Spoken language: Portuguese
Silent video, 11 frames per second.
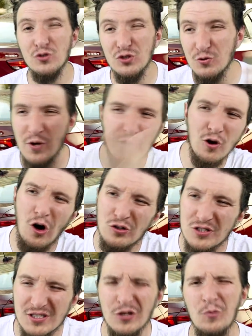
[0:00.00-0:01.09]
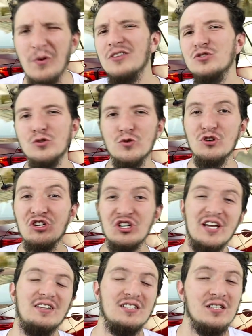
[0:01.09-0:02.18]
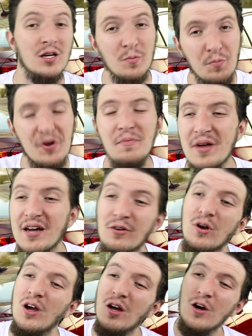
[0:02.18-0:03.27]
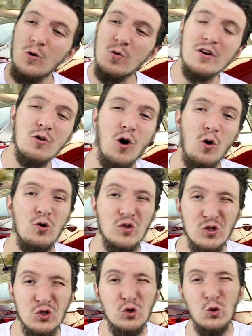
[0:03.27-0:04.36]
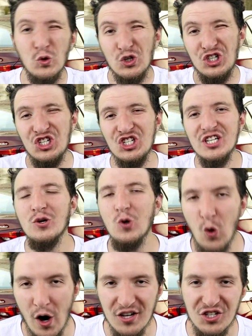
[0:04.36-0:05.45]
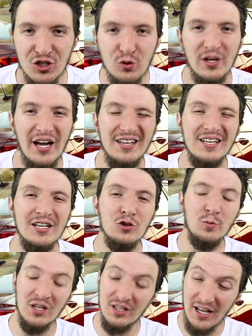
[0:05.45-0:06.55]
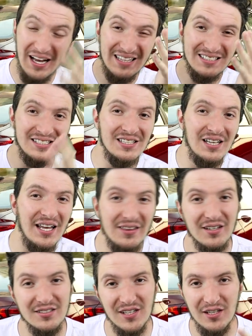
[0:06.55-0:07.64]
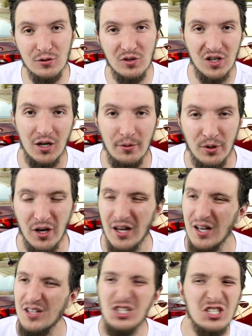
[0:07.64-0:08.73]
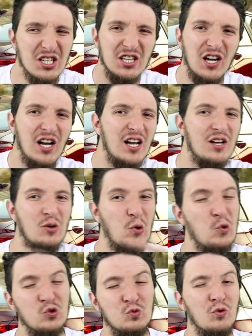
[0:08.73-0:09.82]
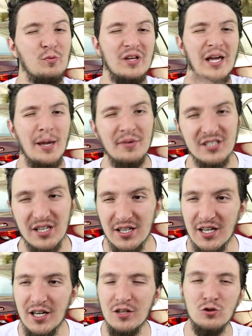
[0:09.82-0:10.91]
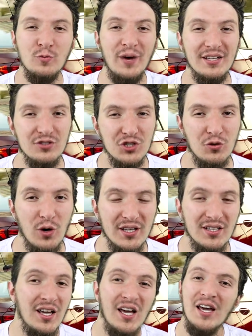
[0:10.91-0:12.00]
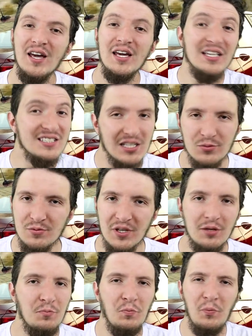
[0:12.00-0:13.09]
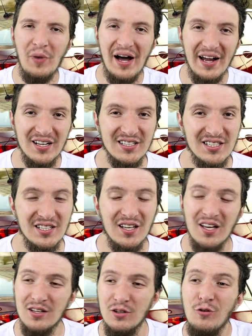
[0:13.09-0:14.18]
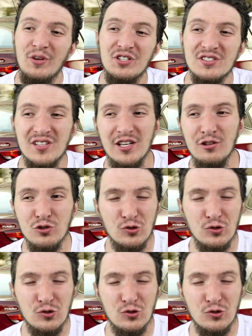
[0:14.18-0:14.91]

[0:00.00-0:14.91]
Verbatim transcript: dos recalls que são menos urgentes. Primeiro, o recall do chicote do LED que ilumina as letras ali do câmbio. Diz que dá alguns problemas ali e tudo mais no chicote e simplesmente para de acender. Então imagina, está ali no